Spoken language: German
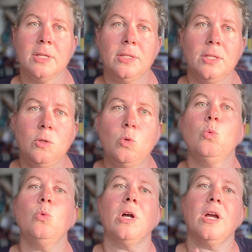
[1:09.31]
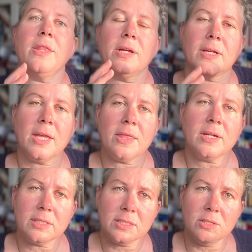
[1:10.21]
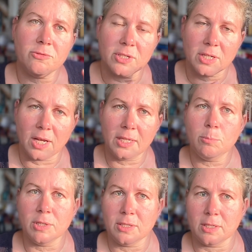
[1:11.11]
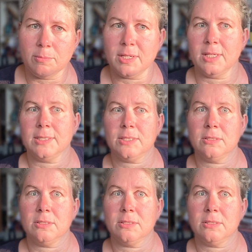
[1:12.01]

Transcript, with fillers: die du einer generativen KI mitgeben kannst.